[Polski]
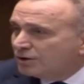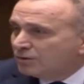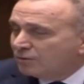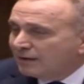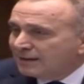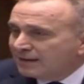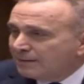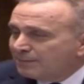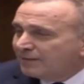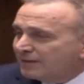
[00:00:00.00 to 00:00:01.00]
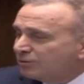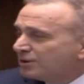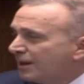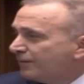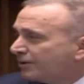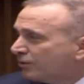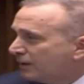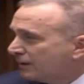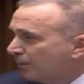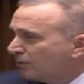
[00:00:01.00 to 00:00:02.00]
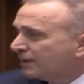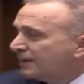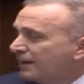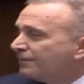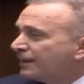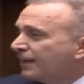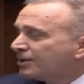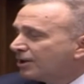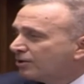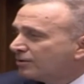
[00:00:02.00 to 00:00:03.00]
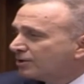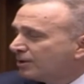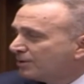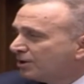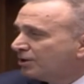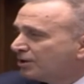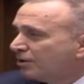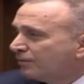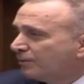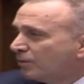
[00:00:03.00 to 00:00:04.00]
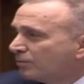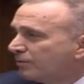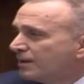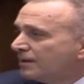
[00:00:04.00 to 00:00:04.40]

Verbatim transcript: która tak naprawdę już nie wie, co to jest Polska, nie wie, dlaczego, z czym szliście do wyborów,